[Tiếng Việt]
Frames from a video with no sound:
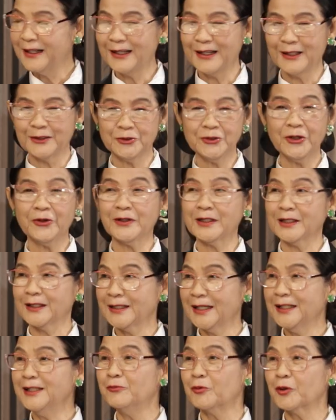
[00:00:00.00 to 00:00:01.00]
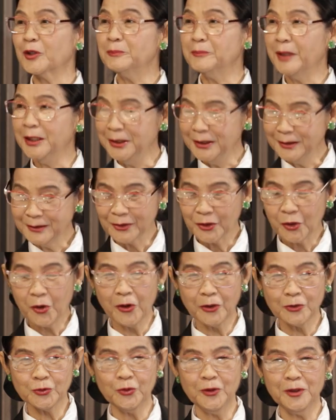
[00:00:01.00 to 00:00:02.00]
à, cho rằng đây là một cái bệnh à.
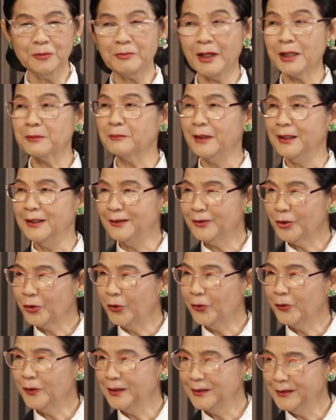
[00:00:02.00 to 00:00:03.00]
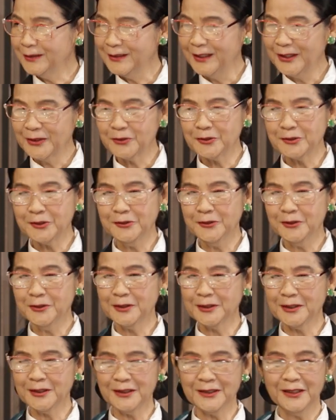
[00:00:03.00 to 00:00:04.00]
con tôi nó mắc bệnh cô ơi nó
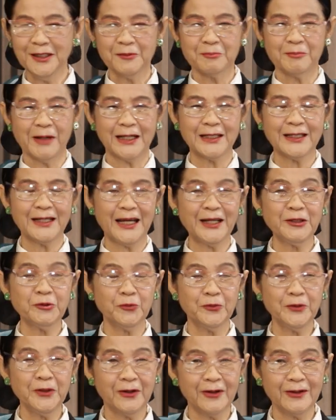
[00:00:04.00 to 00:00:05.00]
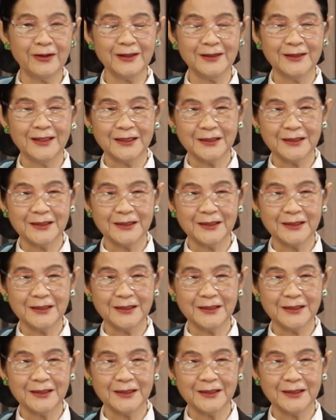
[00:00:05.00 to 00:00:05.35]
thương cái bạn gái của nó